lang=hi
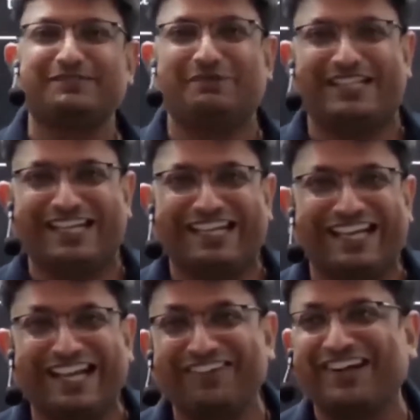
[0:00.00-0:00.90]
पता नहीं
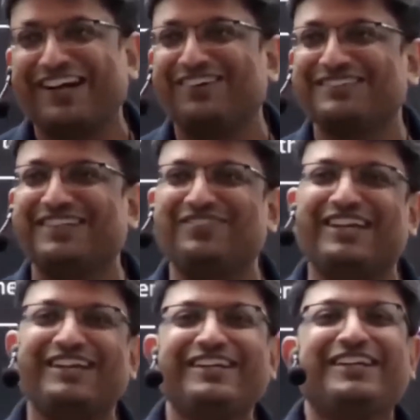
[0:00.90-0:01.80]
क्या नाम रखा उसने अपना
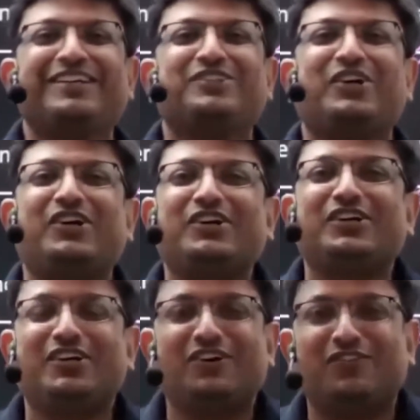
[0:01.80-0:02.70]
तो
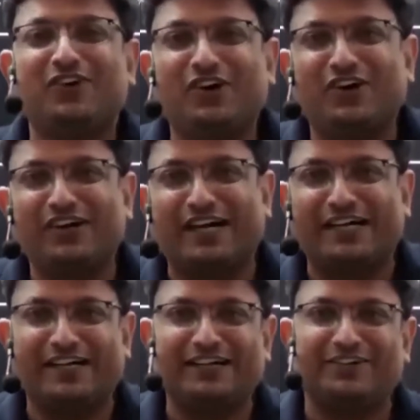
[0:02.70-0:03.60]
वो
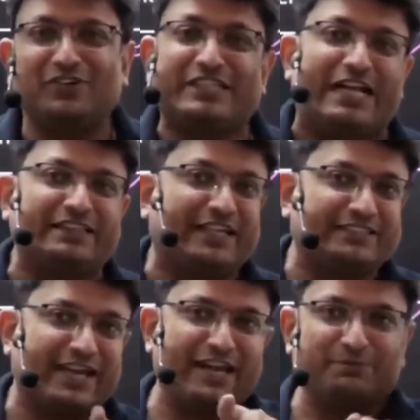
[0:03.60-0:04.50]
आ, वो जानता है
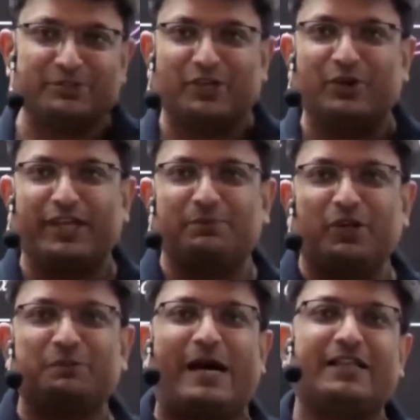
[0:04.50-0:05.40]
सहारनपुर से रुड़की
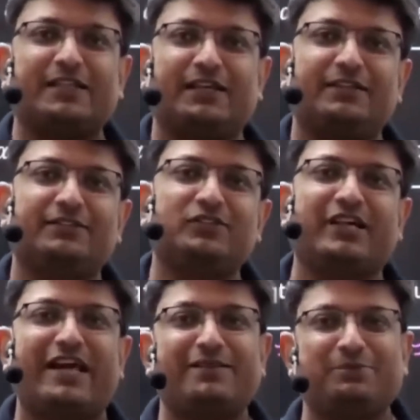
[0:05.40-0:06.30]
बहुत पास है तो
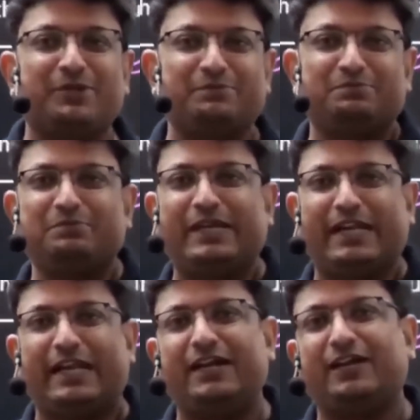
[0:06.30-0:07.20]
सहारनपुर में
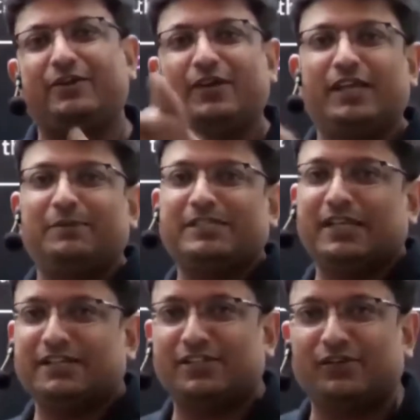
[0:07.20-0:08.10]
रहकर रुड़की में
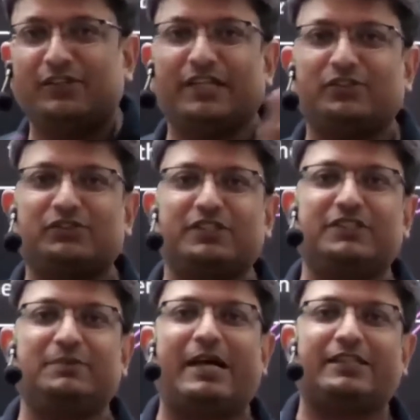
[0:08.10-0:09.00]
सिलेक्शन हो जाए तो उससे
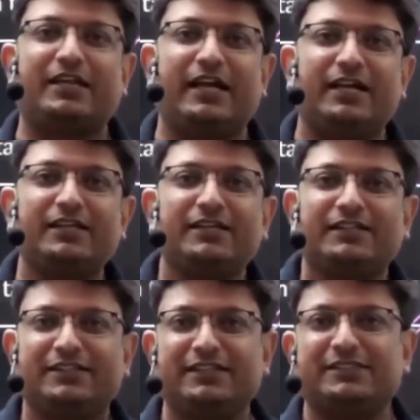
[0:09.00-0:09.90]
अच्छी बात क्या है
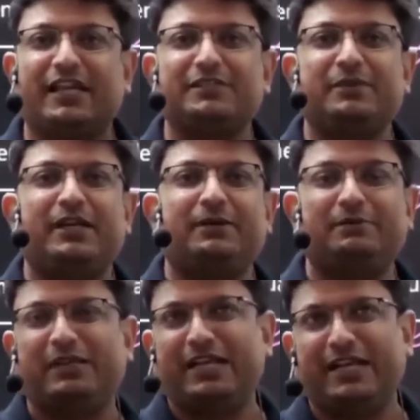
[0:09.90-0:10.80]
तीस चालीस मिनट
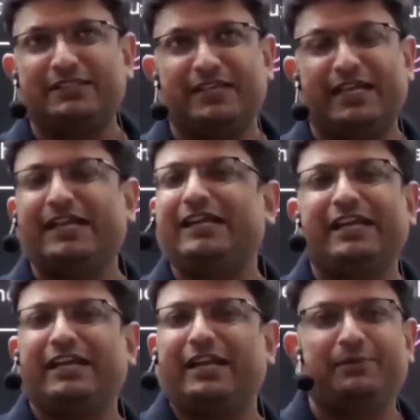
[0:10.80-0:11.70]
मेरे ख्याल से एक
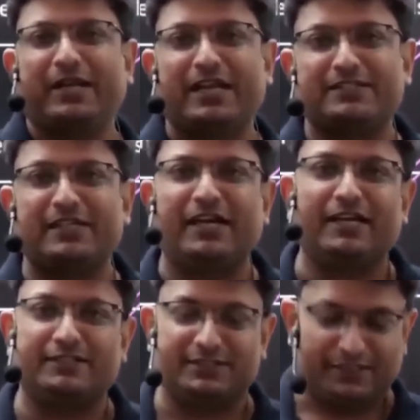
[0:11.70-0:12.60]
घंटे करीब का रास्ता है
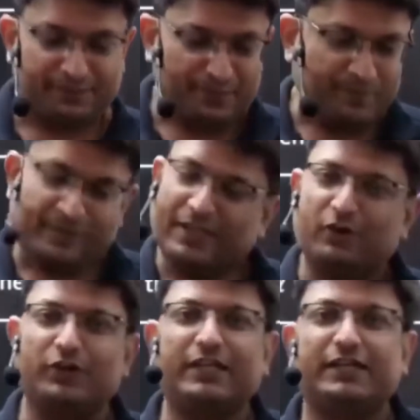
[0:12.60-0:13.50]
घर से
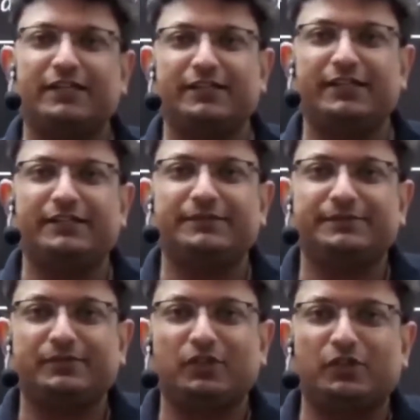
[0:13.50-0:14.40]
कोई दिक्कत नहीं है
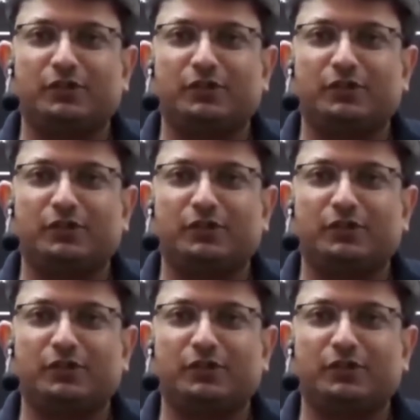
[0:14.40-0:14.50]
तो